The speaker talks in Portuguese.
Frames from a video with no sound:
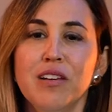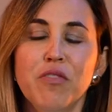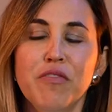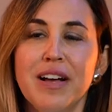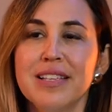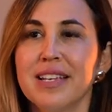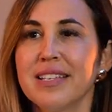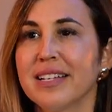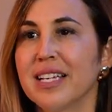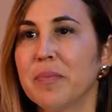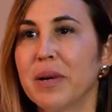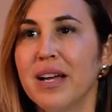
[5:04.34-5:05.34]
eu vou uhum. fazer isso
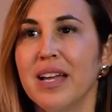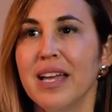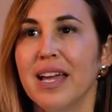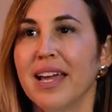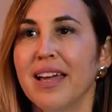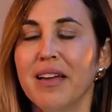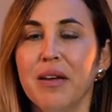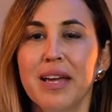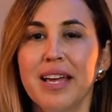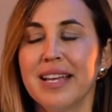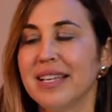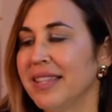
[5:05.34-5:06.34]
aqui para,
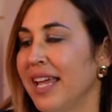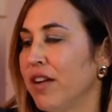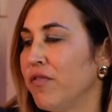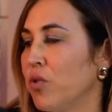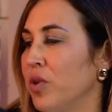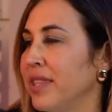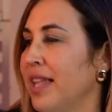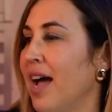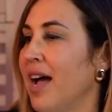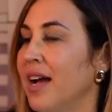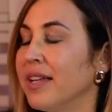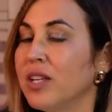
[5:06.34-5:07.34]
é, né, vou cuidar.